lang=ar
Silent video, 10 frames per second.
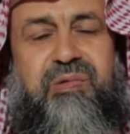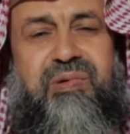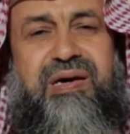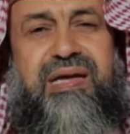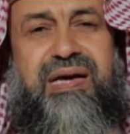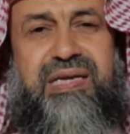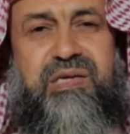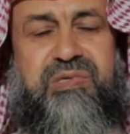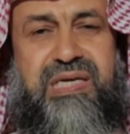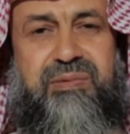وعلى
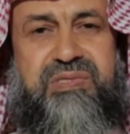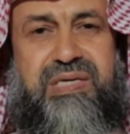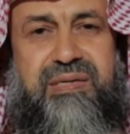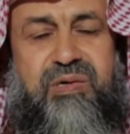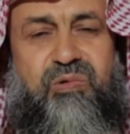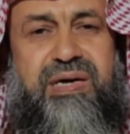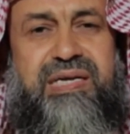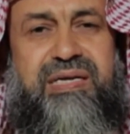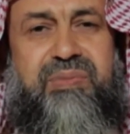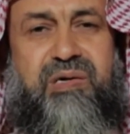آله وصحبه وسلم أخواني
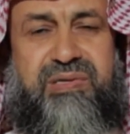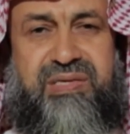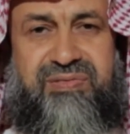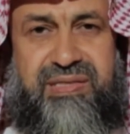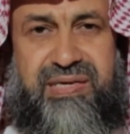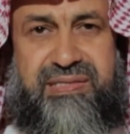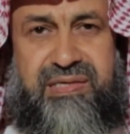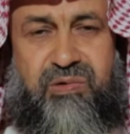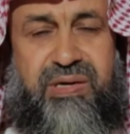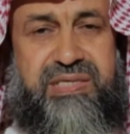الأحبة أخواتي الفاضلات
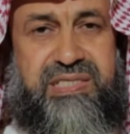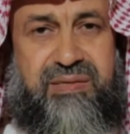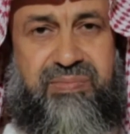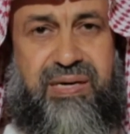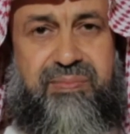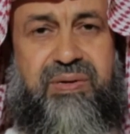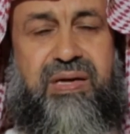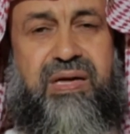أخواني الشباب